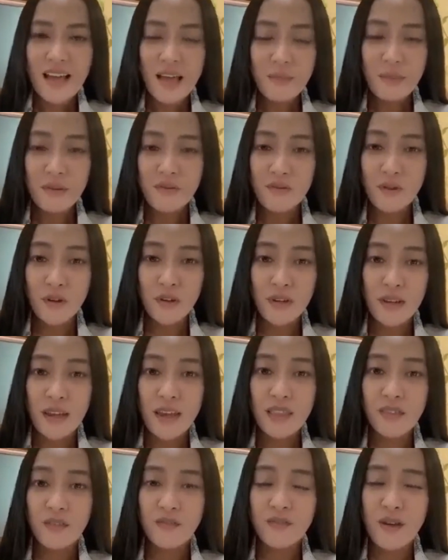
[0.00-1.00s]
Happy
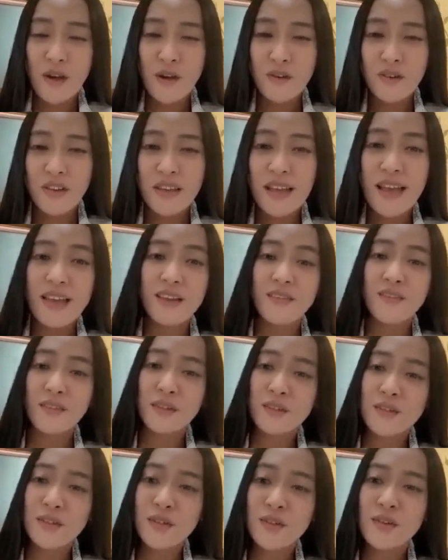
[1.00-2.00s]
48th founding
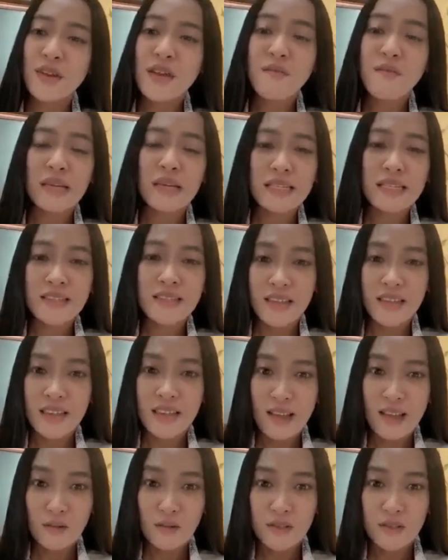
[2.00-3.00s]
anniversary, Malasigi
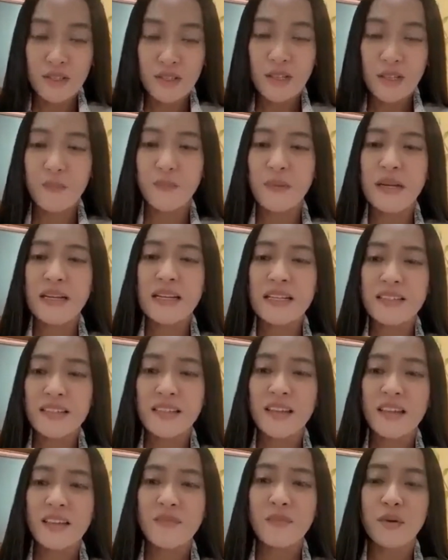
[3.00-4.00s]
Council,
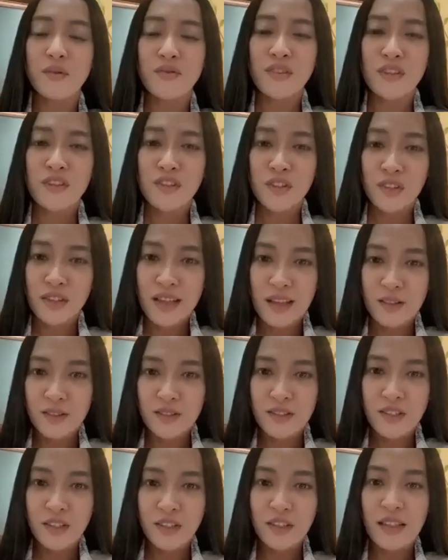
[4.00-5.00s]
Pangasinan Provincial
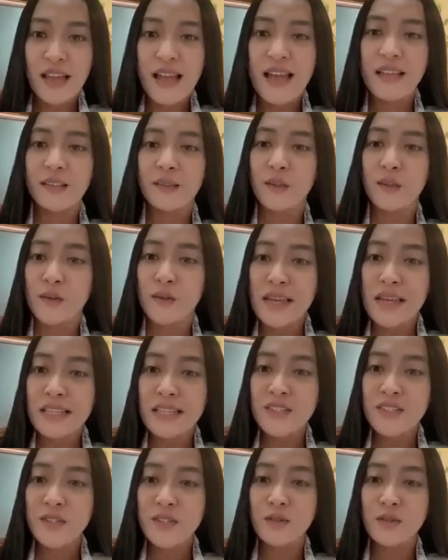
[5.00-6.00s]
Council at
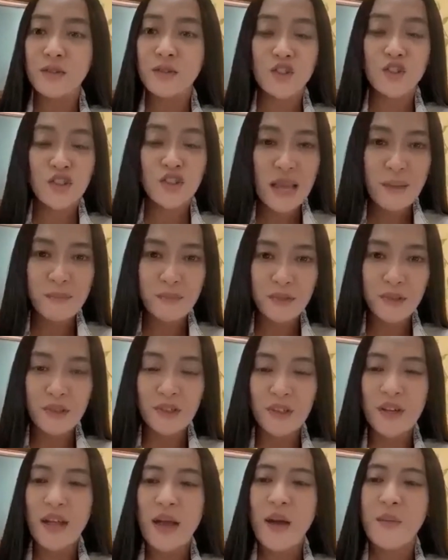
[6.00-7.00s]
Lorenzo
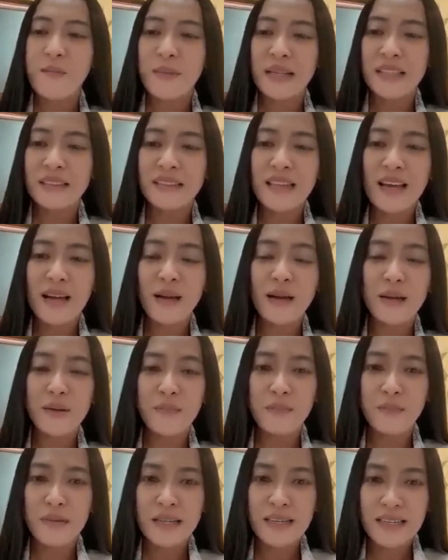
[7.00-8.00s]
Chapter,
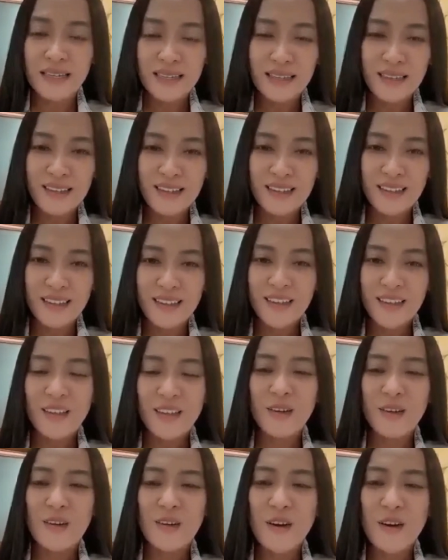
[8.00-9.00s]
Pandakan, Manila.
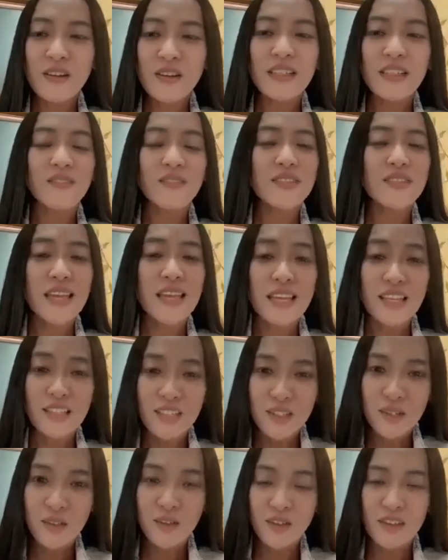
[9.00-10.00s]
Long live sa
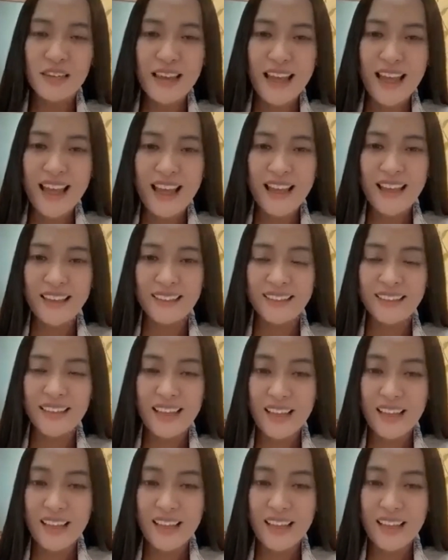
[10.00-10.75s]
inyong lahat.